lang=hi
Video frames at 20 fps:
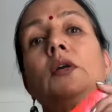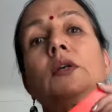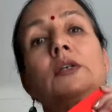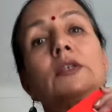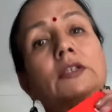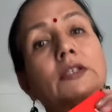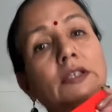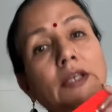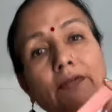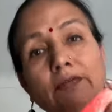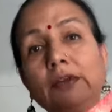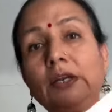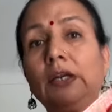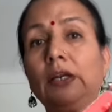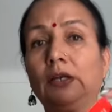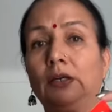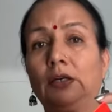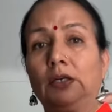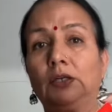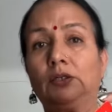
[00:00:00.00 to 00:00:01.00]
सेवन
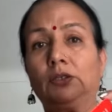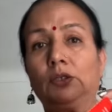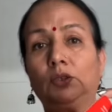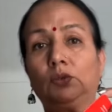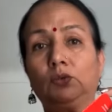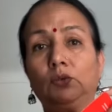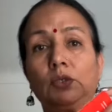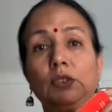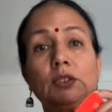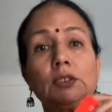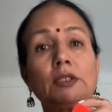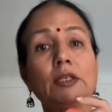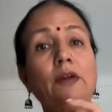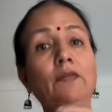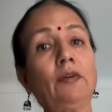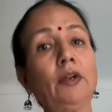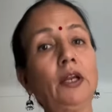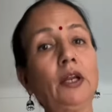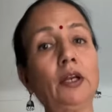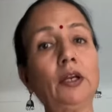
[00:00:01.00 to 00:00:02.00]
हंड्रेड का दूंगी
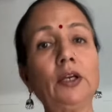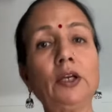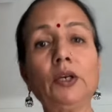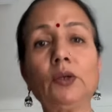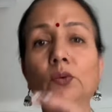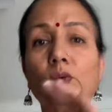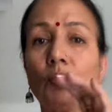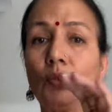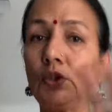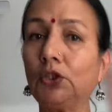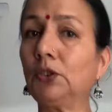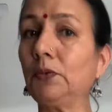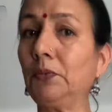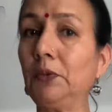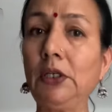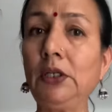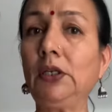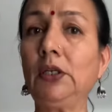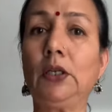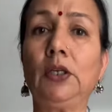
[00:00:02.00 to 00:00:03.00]
सेवन हंड्रेड कुछ
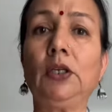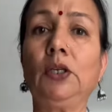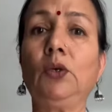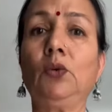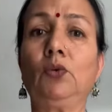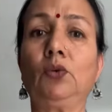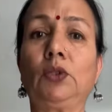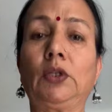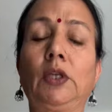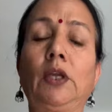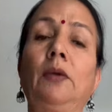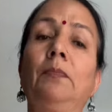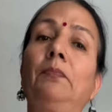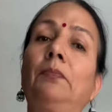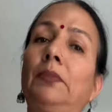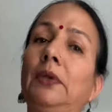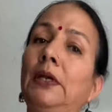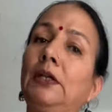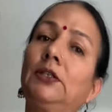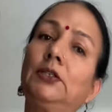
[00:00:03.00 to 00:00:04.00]
भी नहीं होते
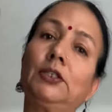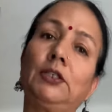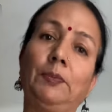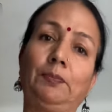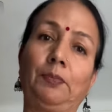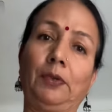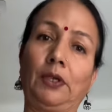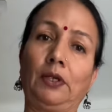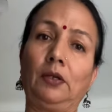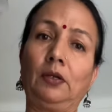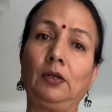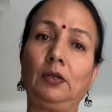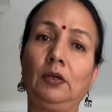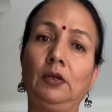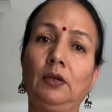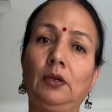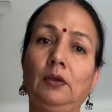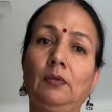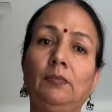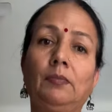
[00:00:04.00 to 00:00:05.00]
प्लस शिपिंग
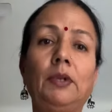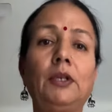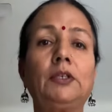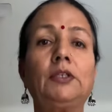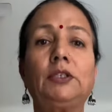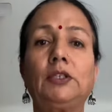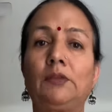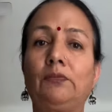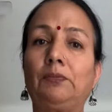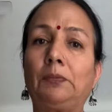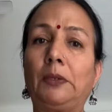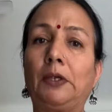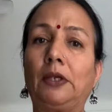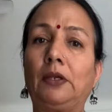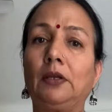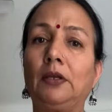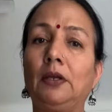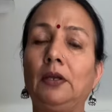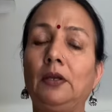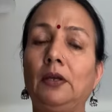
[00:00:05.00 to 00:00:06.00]
प्लस शिपिंग
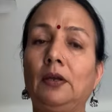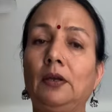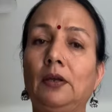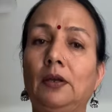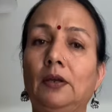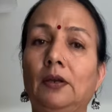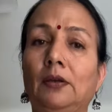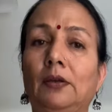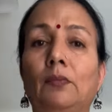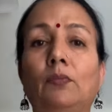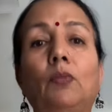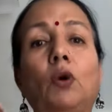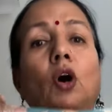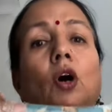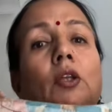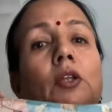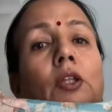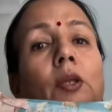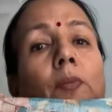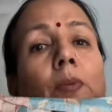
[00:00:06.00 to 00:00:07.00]

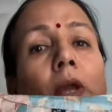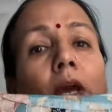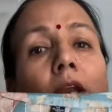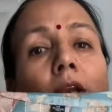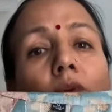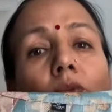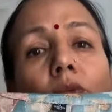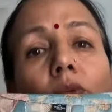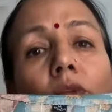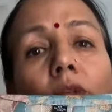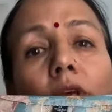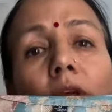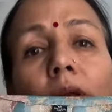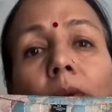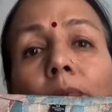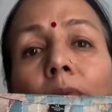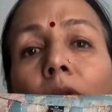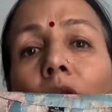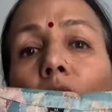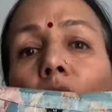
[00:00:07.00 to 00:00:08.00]
बहुत ही प्यारा कुर्ता है
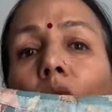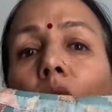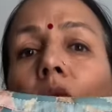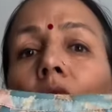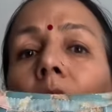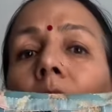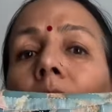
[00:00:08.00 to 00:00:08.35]
बिल्कुल